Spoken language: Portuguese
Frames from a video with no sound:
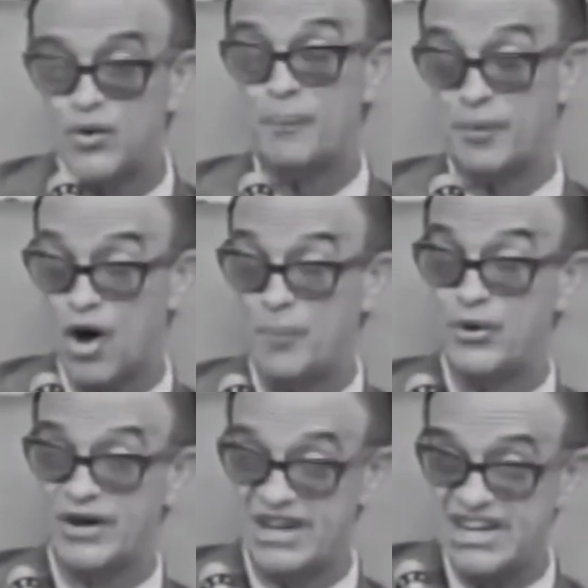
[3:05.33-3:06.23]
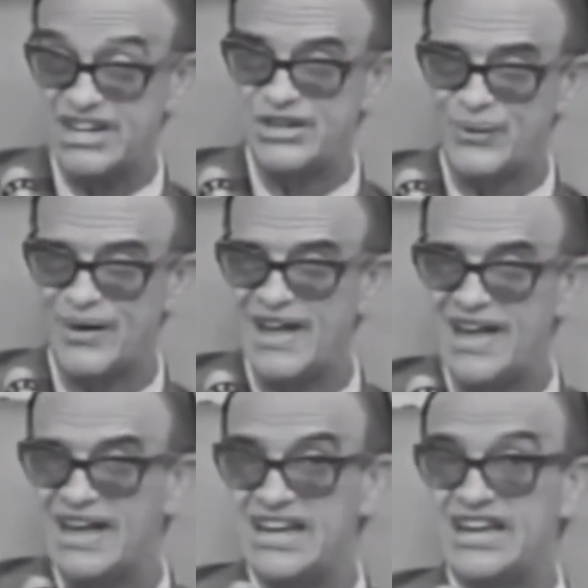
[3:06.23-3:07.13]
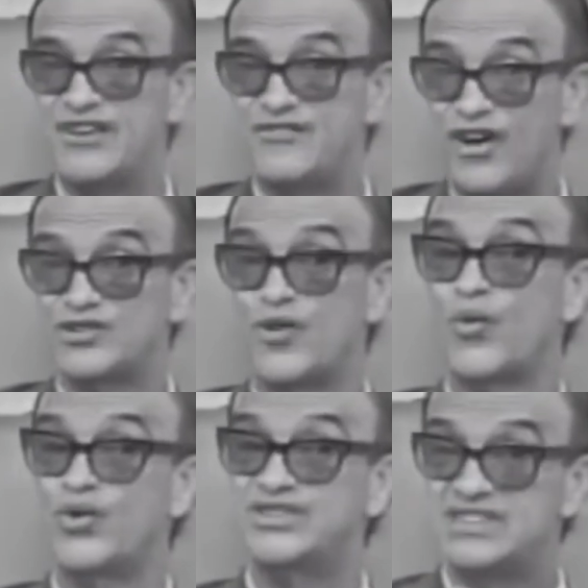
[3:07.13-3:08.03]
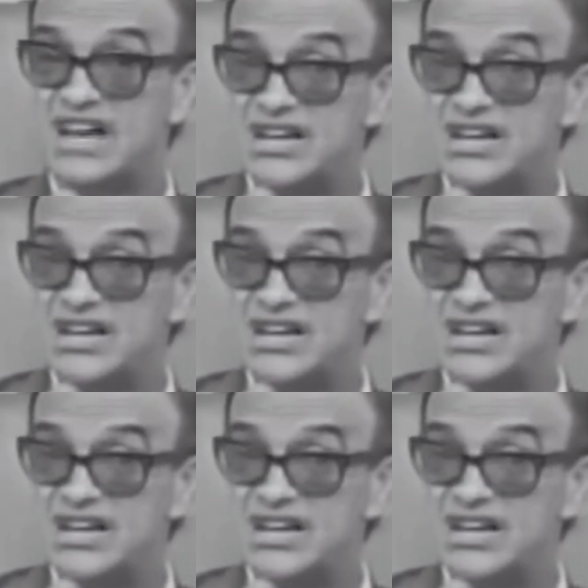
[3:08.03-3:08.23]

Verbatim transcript: no próprio crânio e que voltam com